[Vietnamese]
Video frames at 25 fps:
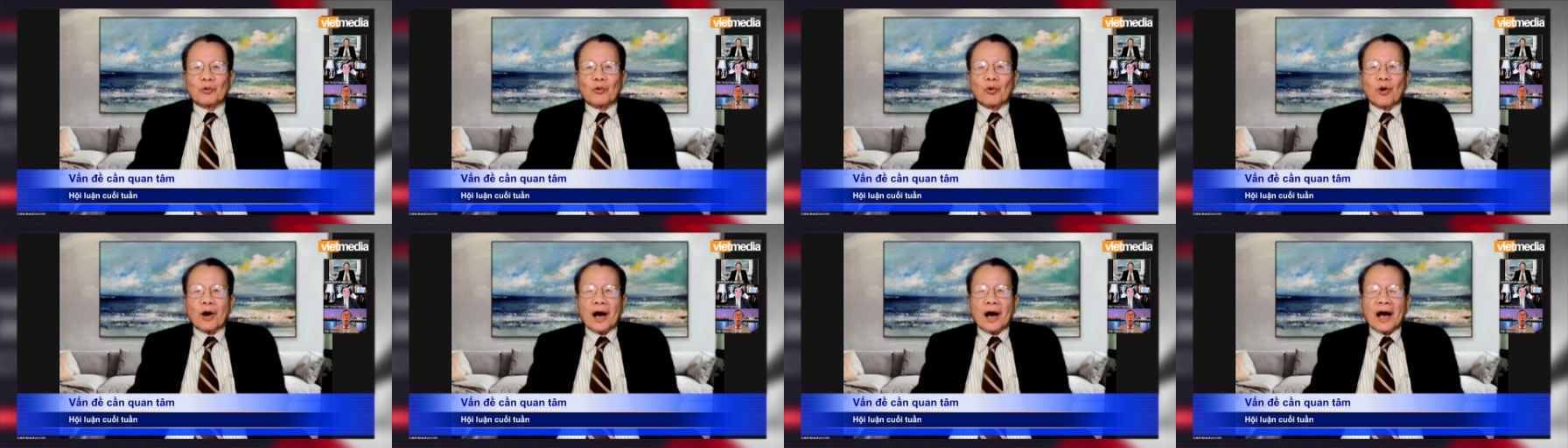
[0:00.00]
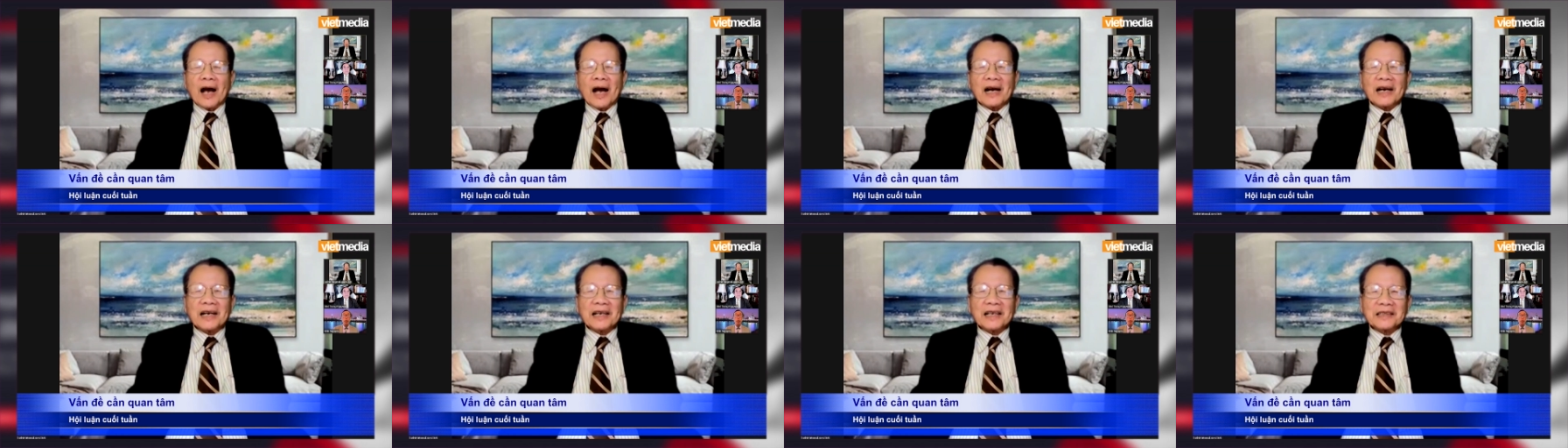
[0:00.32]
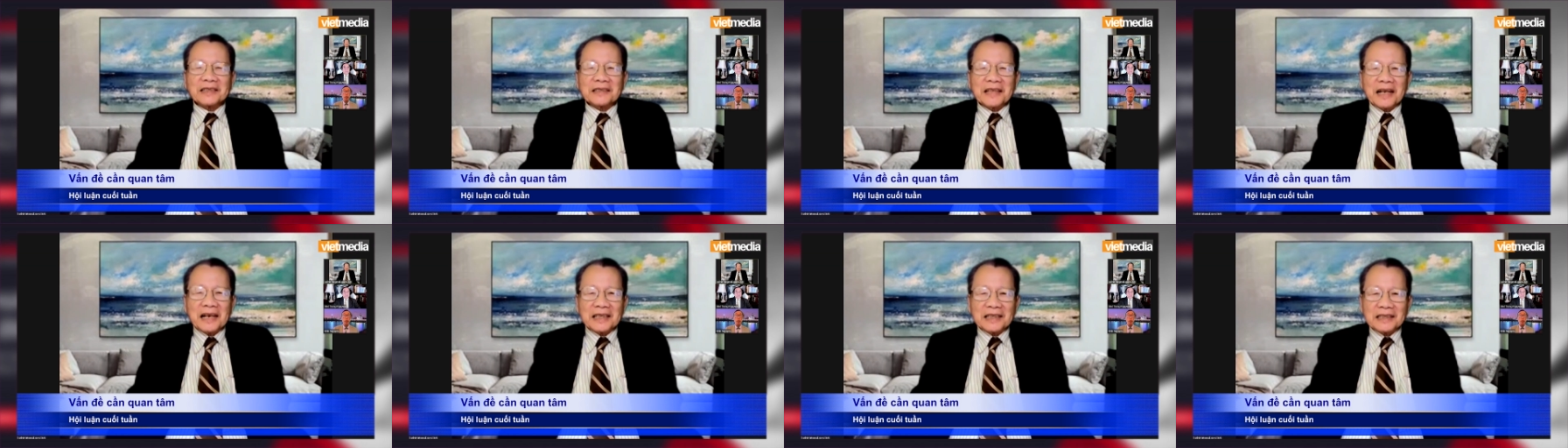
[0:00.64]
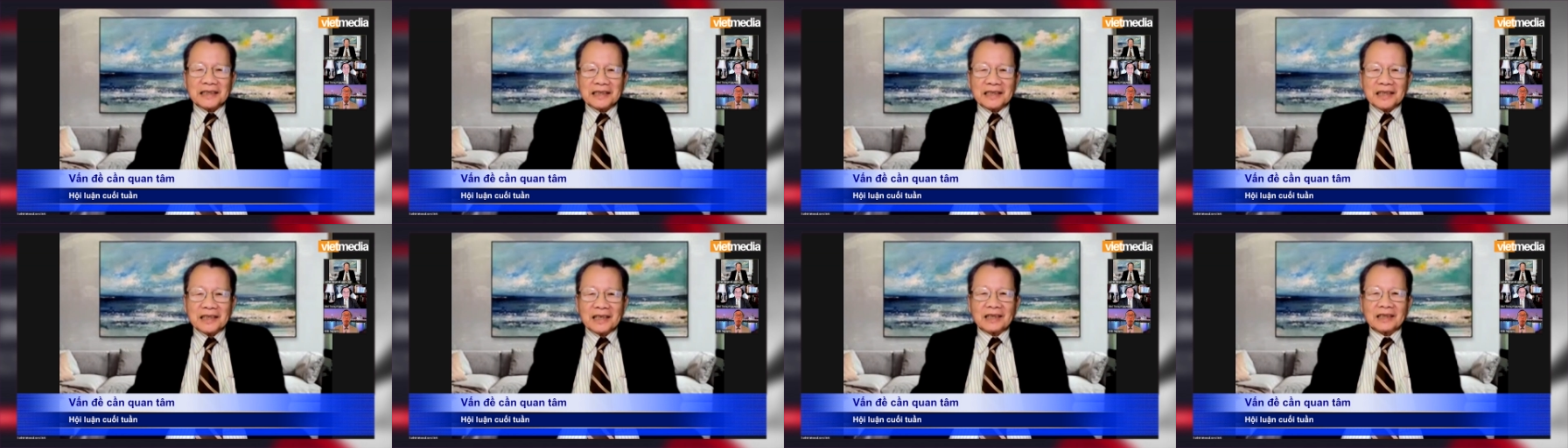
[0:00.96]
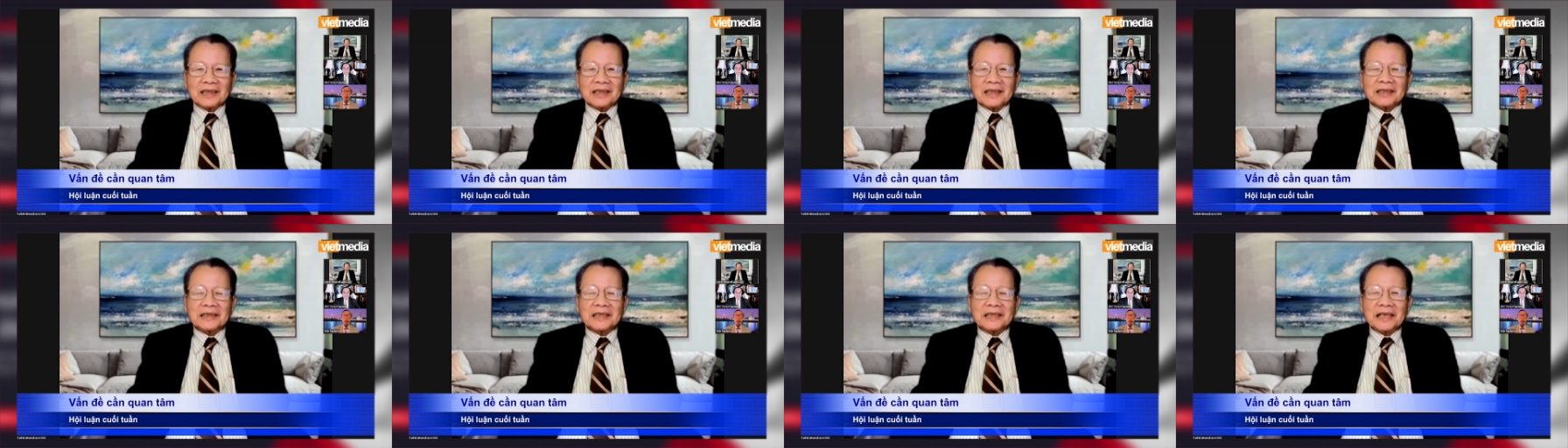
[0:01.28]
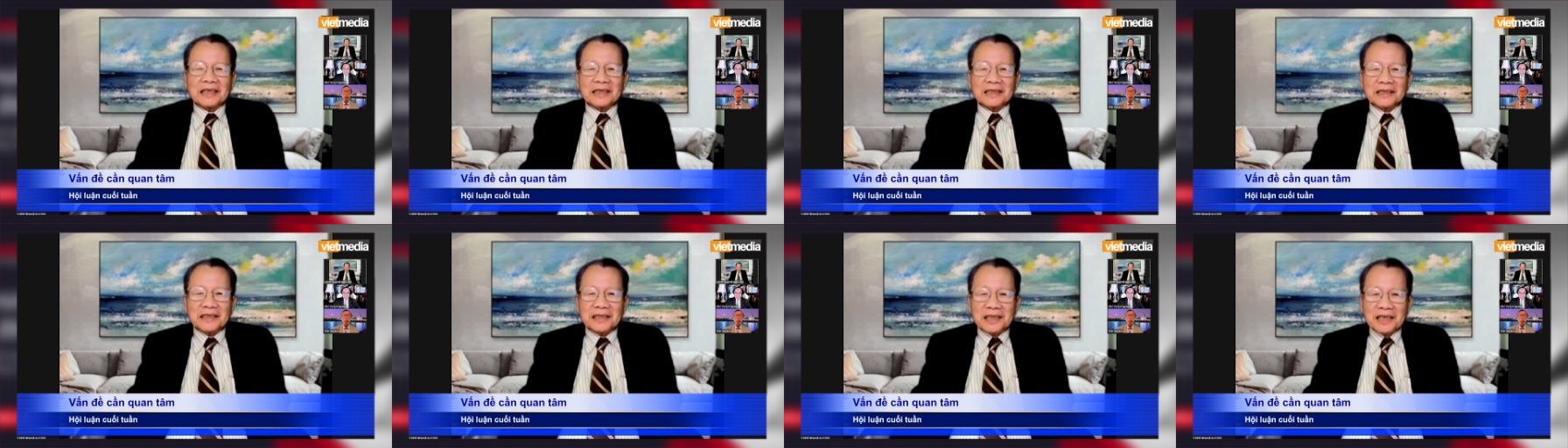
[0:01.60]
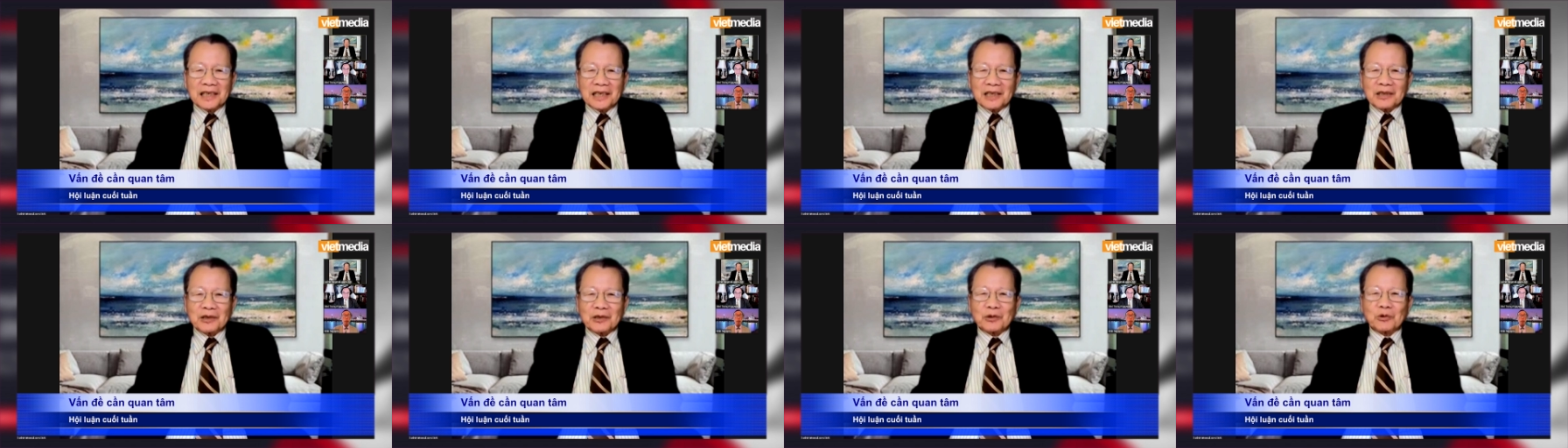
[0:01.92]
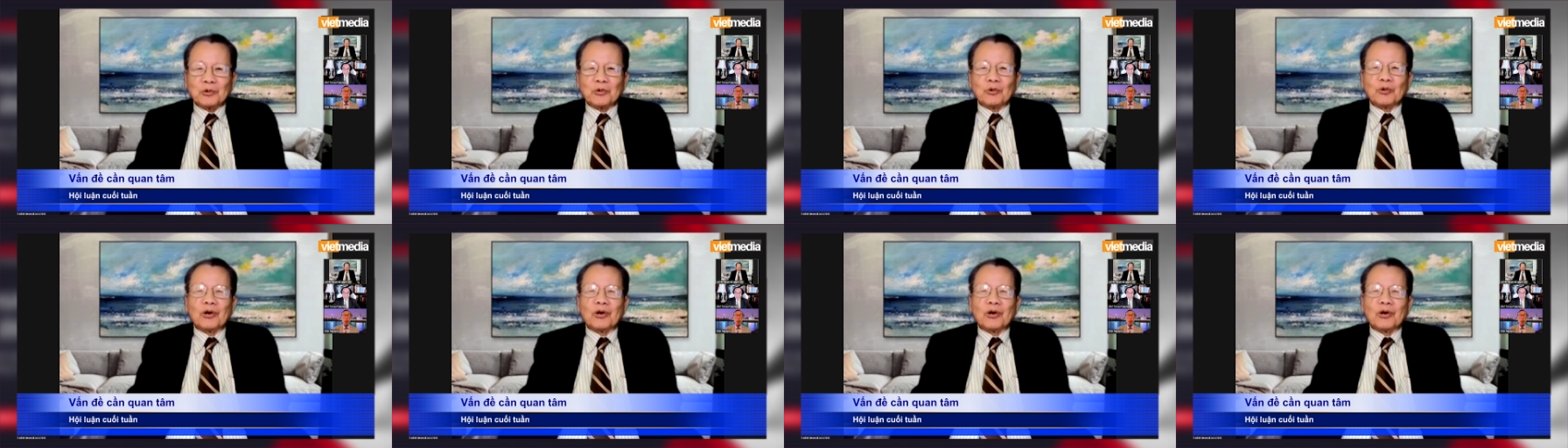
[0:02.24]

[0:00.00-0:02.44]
qua cái tăng trưởng cái tăng trưởng